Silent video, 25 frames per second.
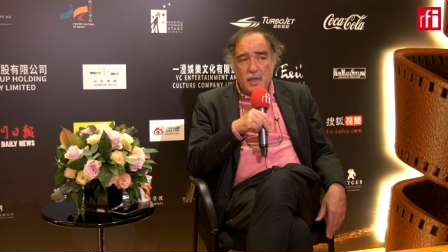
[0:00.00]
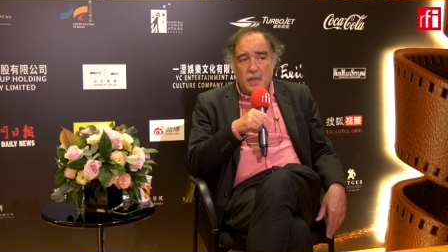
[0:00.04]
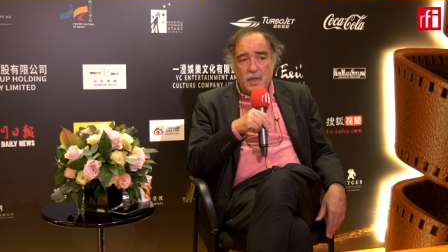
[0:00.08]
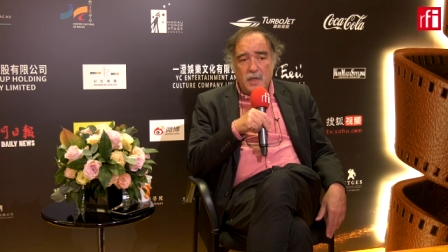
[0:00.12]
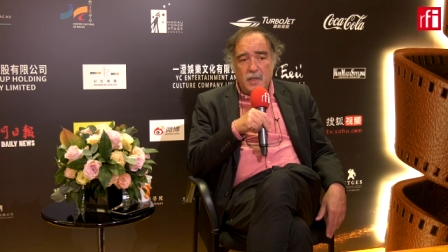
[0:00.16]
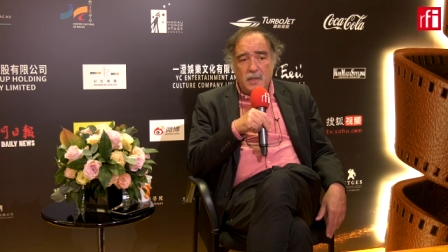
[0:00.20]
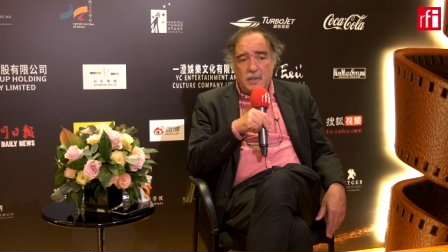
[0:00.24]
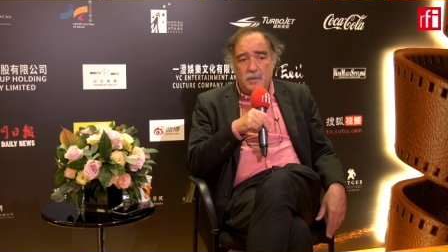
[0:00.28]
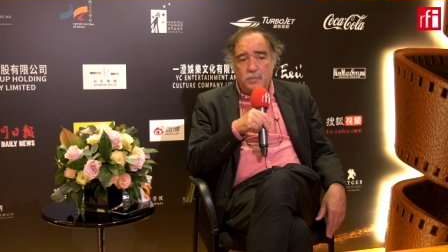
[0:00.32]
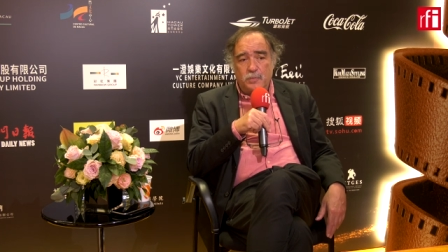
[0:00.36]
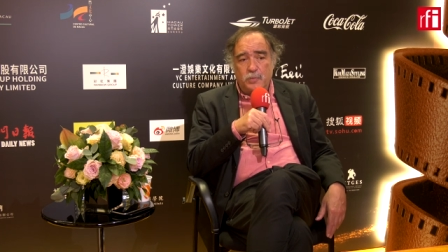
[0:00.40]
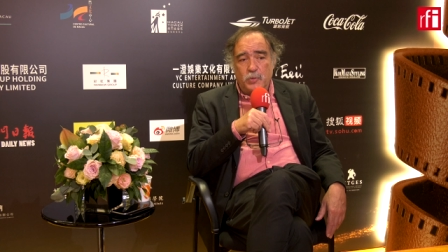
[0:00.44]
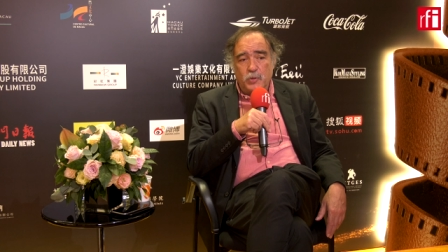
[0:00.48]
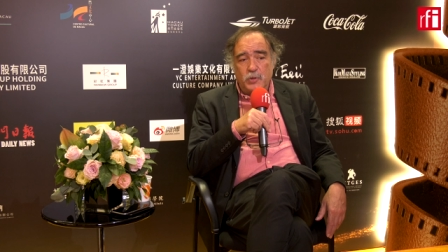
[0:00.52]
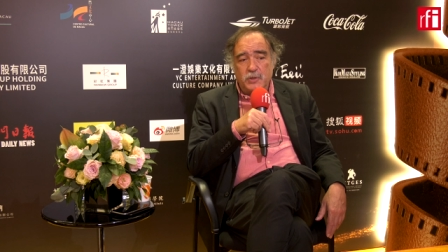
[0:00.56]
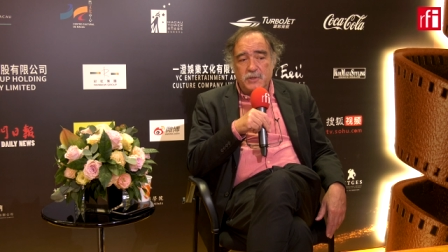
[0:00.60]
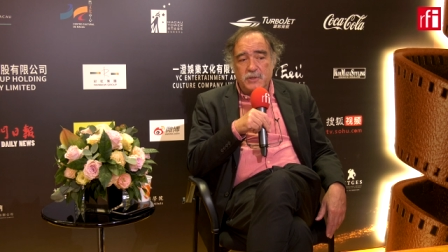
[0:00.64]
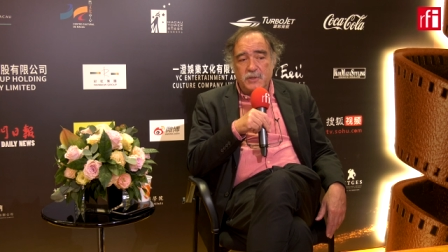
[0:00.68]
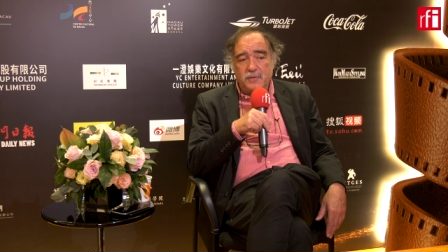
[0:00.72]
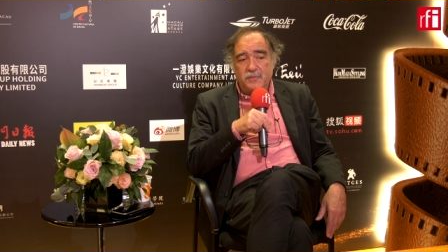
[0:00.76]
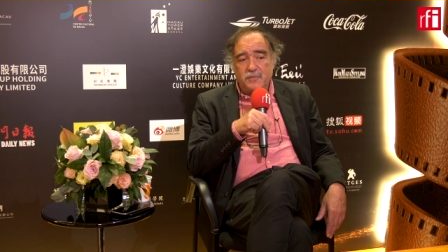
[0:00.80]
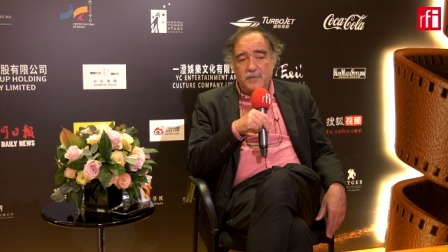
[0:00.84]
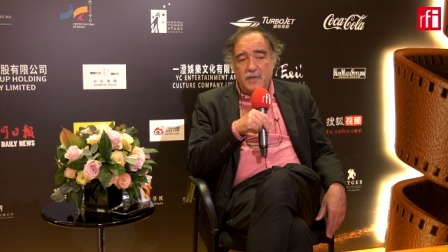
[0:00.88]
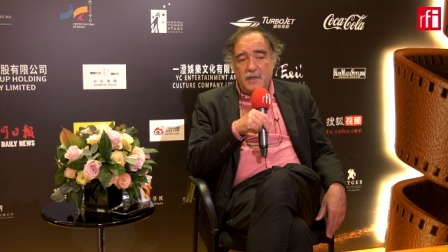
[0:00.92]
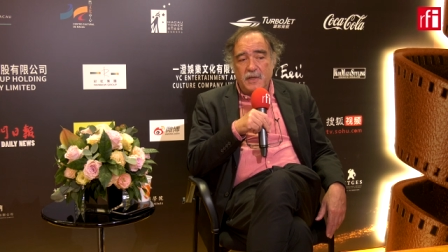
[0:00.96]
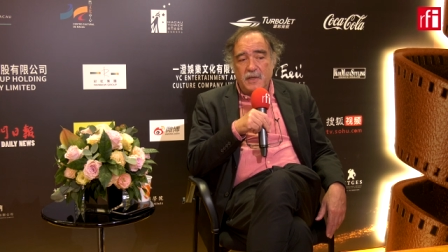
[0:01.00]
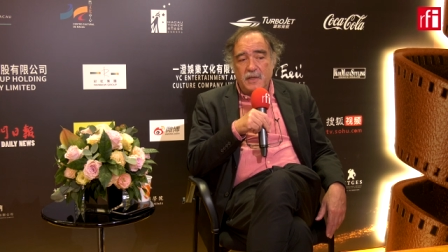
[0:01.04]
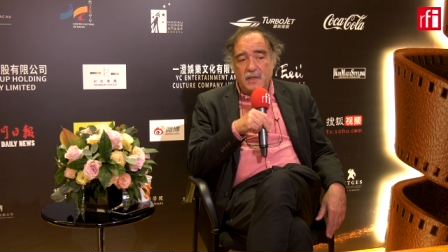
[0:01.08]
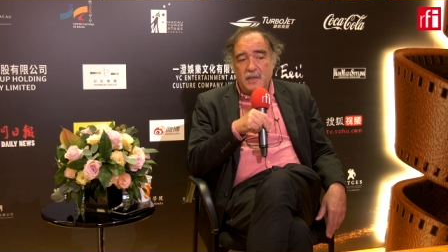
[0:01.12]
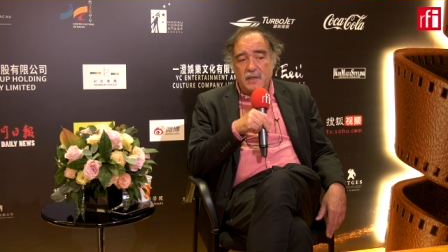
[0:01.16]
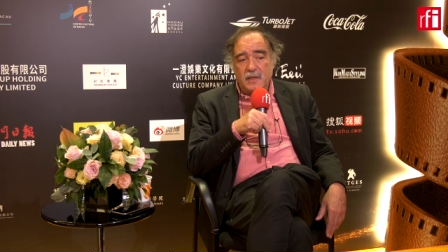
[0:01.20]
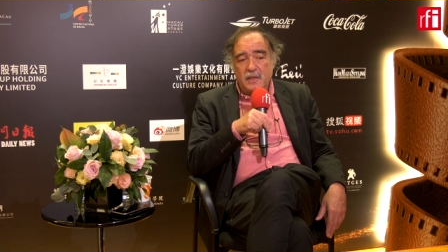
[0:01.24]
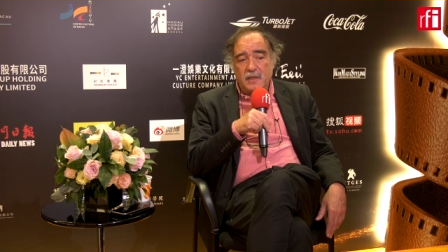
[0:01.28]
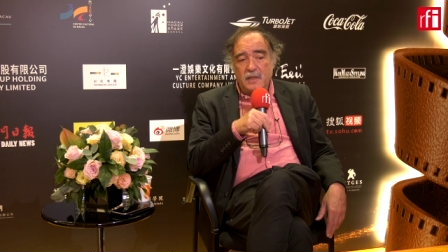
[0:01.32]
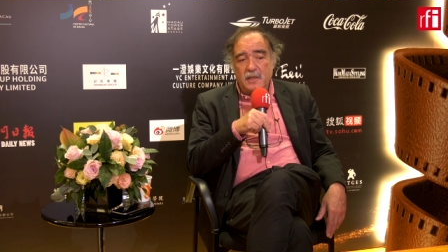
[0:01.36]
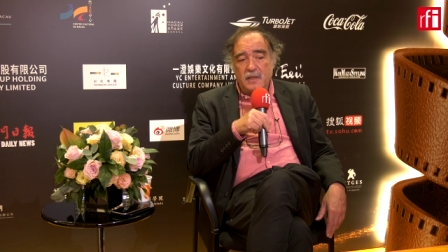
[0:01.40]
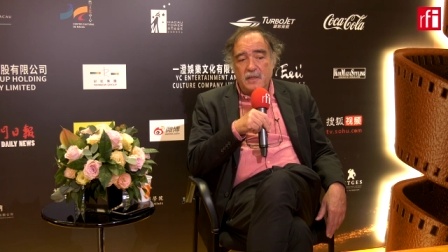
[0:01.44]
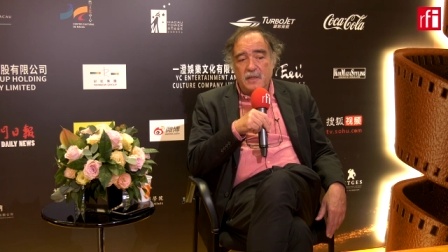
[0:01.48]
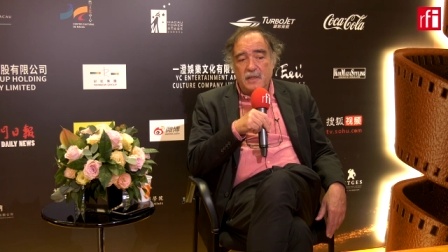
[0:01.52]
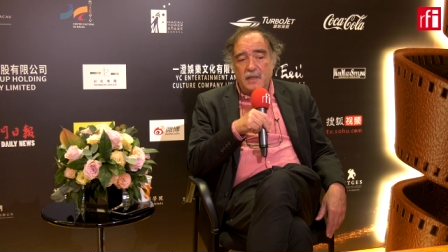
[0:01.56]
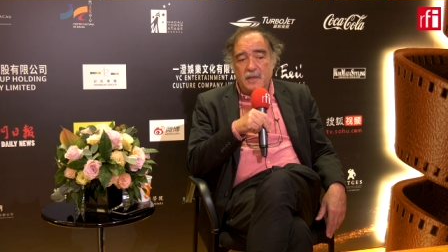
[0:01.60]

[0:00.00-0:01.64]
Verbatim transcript: e depois haver eh,